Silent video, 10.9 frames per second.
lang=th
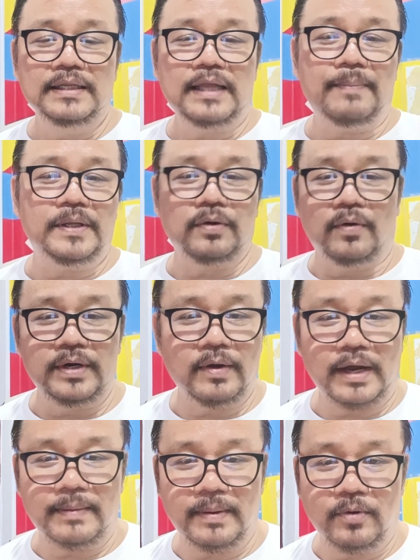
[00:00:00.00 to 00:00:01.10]
ถ้าเป็นโทนเดี
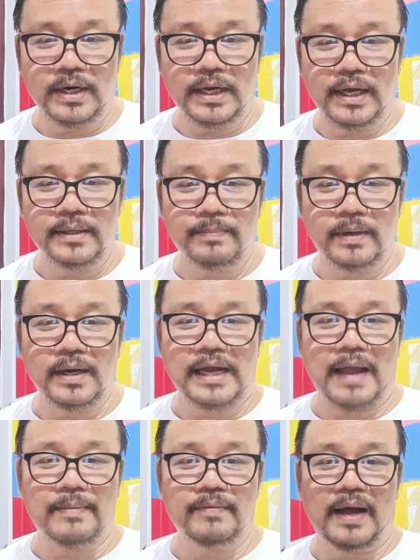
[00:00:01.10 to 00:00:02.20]
ยวกันมดเลย มันก็
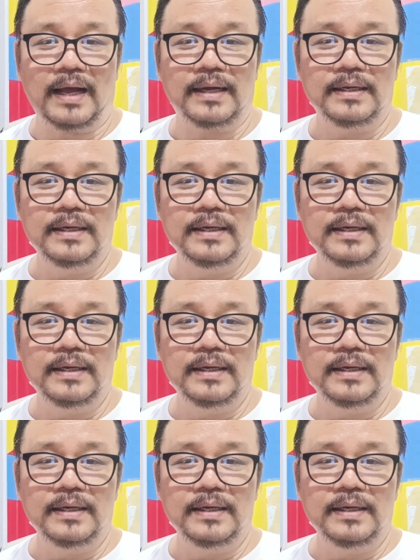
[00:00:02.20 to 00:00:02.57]
กลายเป็นว่า